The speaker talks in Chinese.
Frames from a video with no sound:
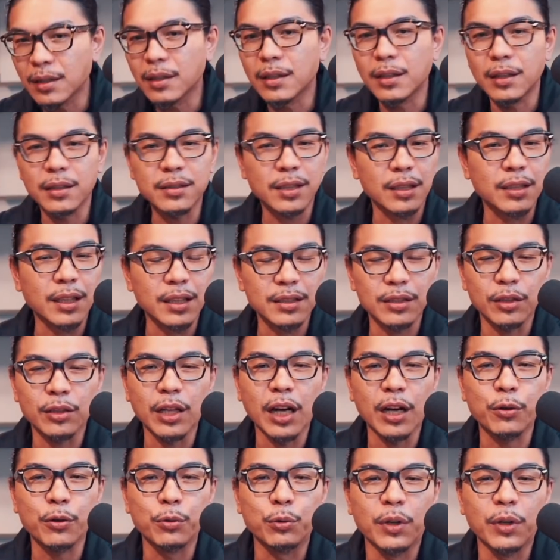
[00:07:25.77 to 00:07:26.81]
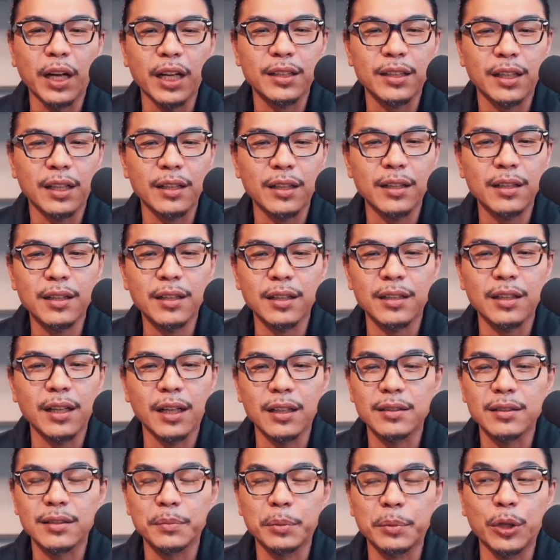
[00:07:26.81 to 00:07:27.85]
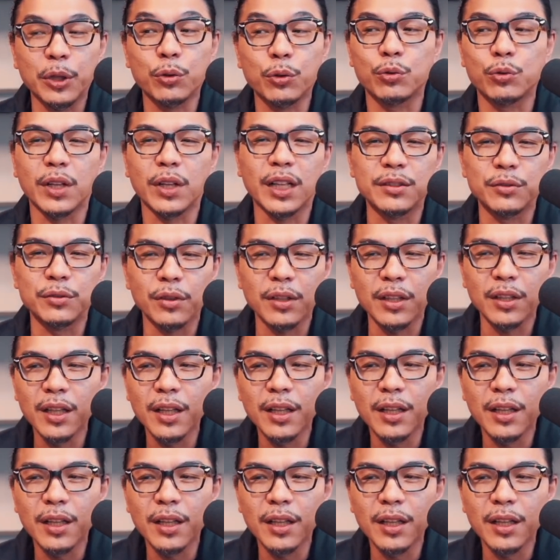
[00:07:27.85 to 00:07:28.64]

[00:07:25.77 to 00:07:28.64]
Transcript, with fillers: 而且那时候他唬烂，他跟他的士兵唬烂说，